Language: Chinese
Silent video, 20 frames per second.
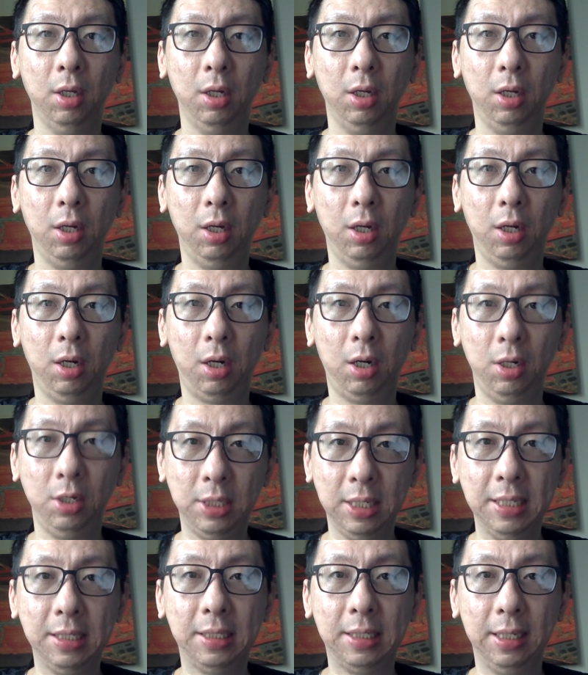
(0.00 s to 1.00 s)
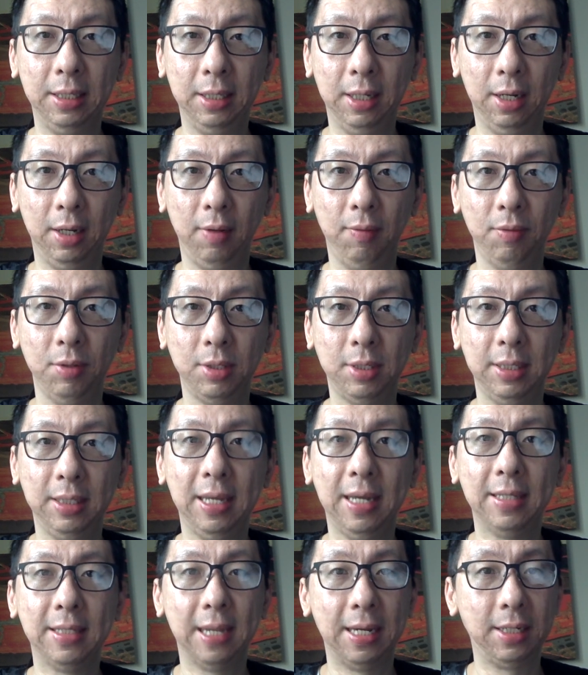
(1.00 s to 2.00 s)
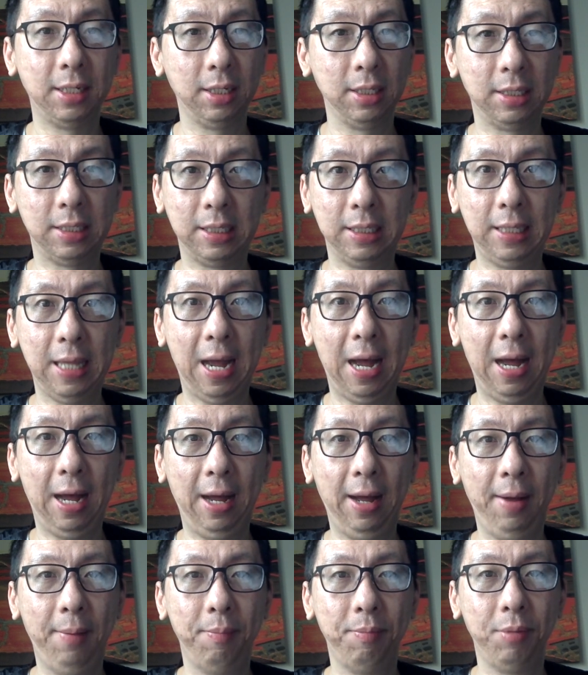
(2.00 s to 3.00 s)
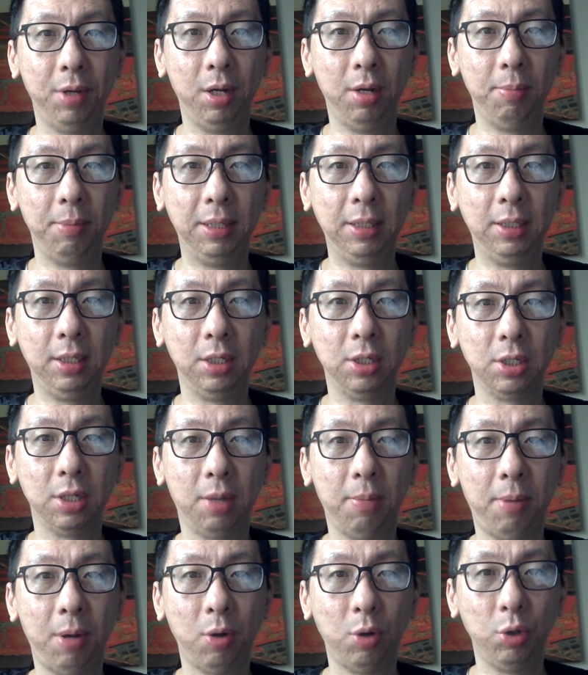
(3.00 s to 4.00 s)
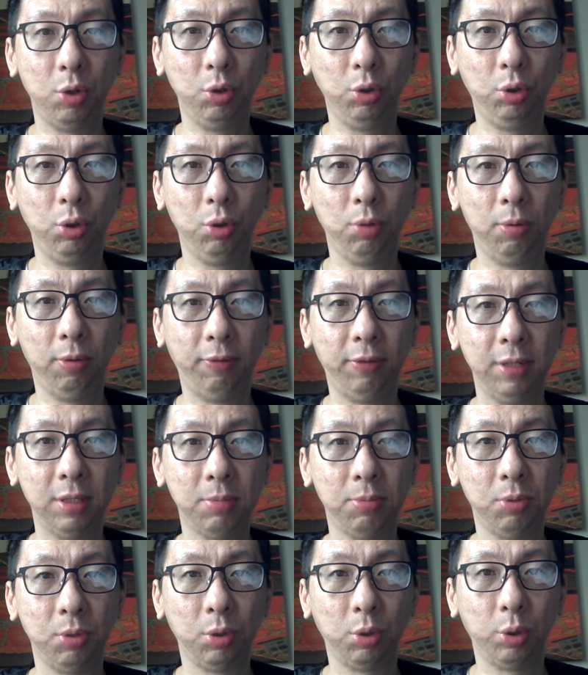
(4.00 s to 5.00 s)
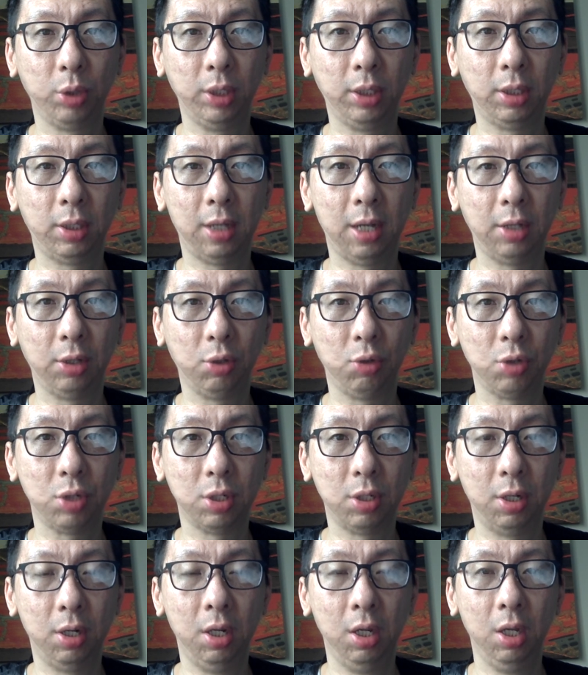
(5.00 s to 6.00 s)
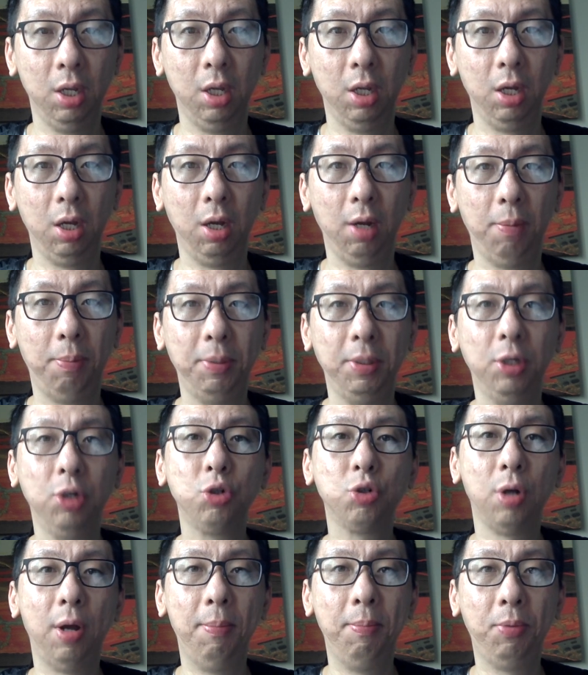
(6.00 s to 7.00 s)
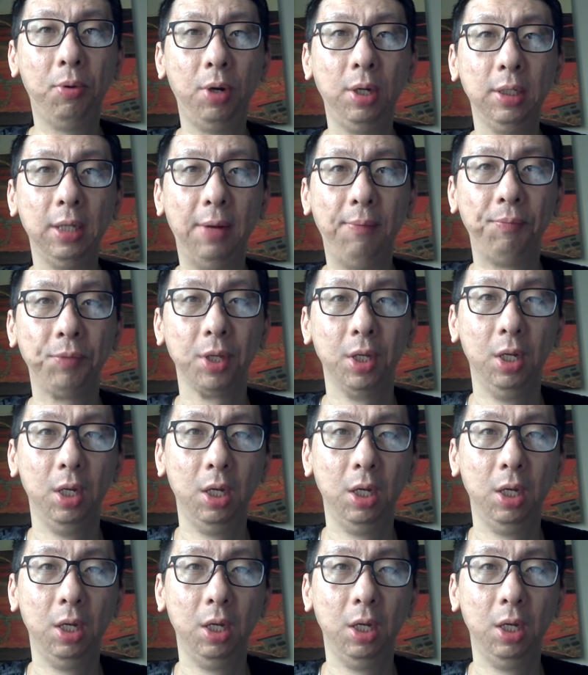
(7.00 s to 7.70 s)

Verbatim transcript: 呃而这些呢，现在在这个其他呃媒体上，包括 YouTube、Facebook、Twitter 上都是呃不能传播的。